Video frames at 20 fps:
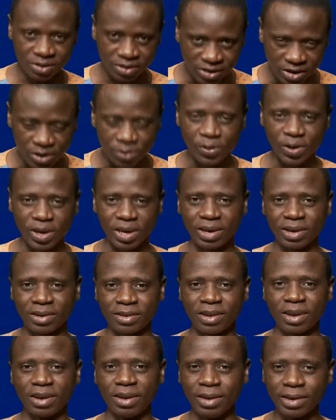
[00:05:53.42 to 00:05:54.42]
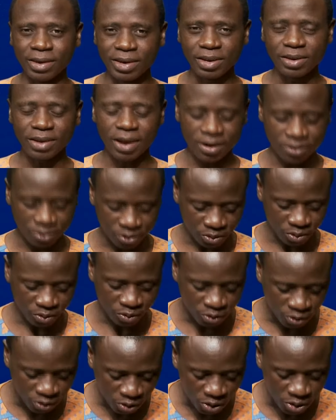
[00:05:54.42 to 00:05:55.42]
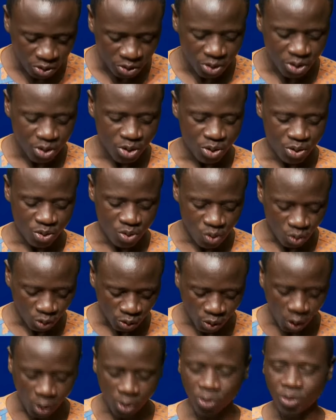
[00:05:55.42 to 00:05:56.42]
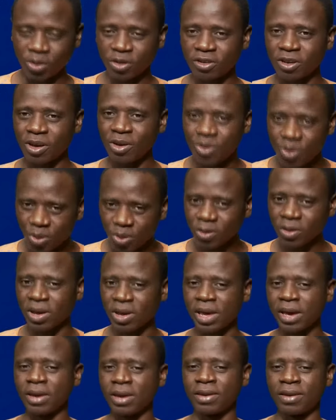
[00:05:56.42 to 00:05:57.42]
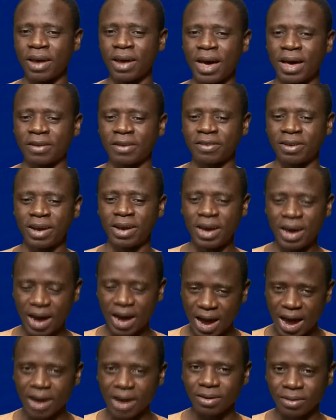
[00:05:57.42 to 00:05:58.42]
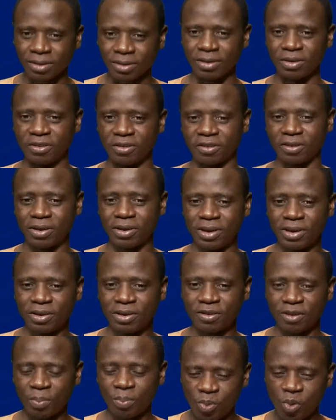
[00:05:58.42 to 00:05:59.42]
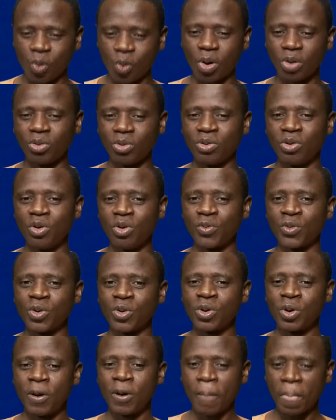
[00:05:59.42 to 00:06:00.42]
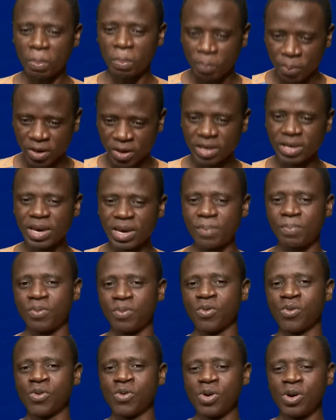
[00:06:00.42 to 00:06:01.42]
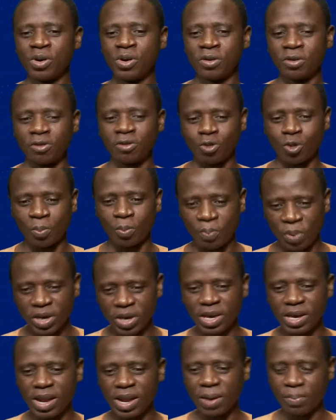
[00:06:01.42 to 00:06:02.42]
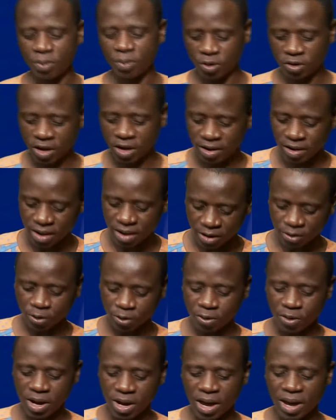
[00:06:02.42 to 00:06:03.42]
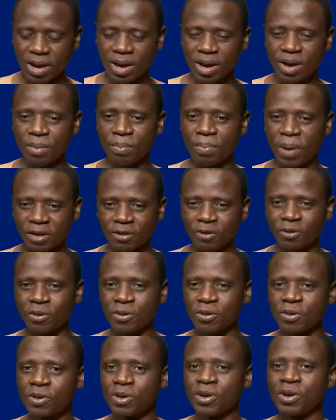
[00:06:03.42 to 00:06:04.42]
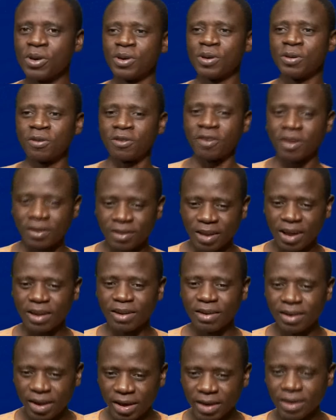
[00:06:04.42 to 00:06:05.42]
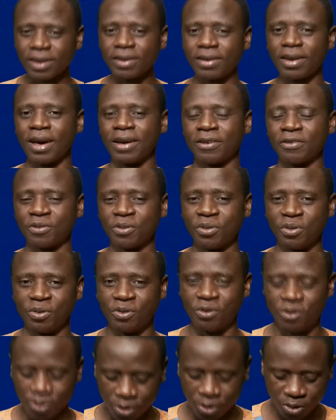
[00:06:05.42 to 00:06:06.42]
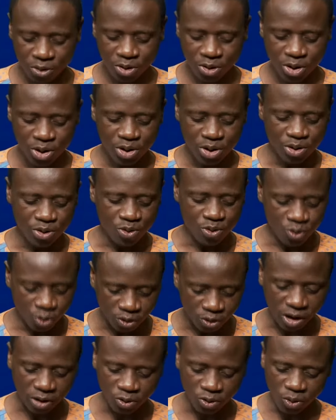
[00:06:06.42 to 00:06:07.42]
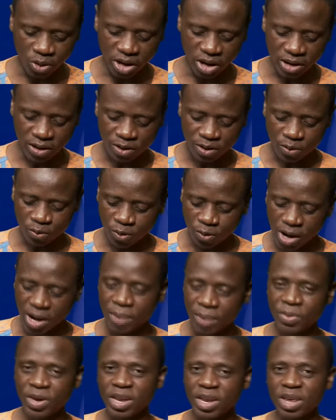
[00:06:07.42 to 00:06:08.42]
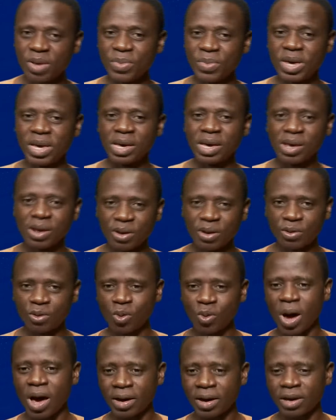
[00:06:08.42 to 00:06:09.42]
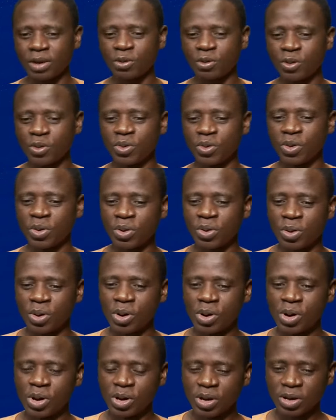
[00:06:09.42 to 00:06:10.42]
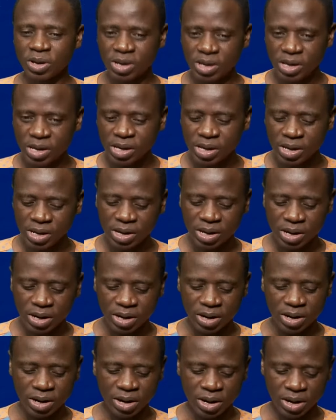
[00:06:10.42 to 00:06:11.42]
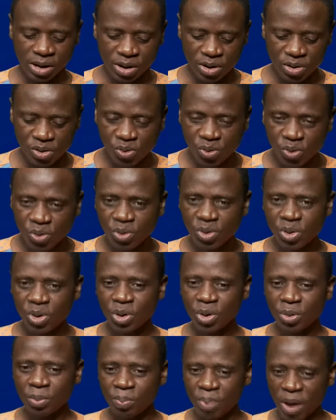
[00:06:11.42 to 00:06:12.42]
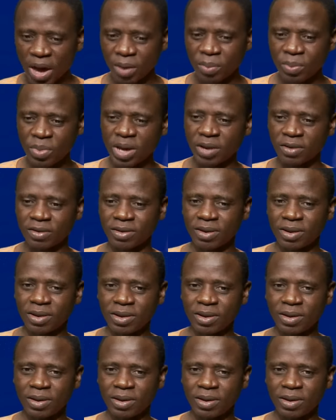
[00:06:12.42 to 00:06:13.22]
divin, est un héritage que Dieu nous donne. C'est notre héritage en Christ. C'est pourquoi nous devons prier pour ce pays-là, pour cette nation-là, parce que c'est un héritage que Dieu nous a donné. Voilà, bien aimés trois raisons donc qui euh, nous permettent